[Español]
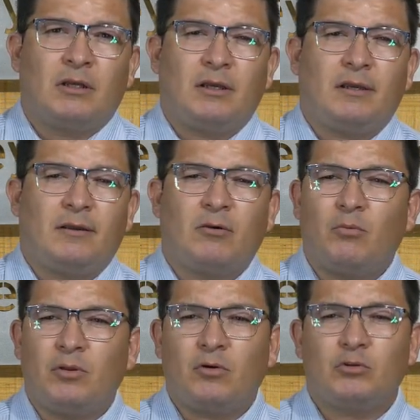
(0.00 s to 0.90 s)
Eh,
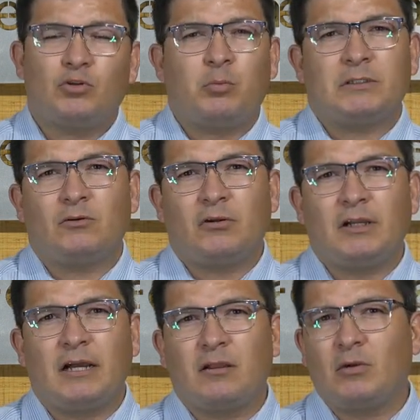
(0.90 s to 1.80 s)
como dijo nuestro pastor
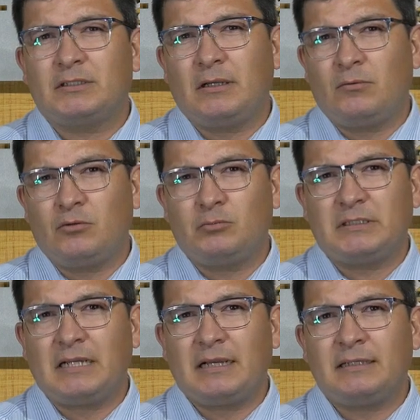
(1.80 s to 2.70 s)
Ricardo hace unos
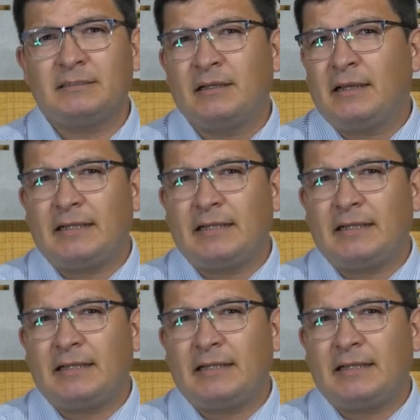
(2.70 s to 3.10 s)
mensajes,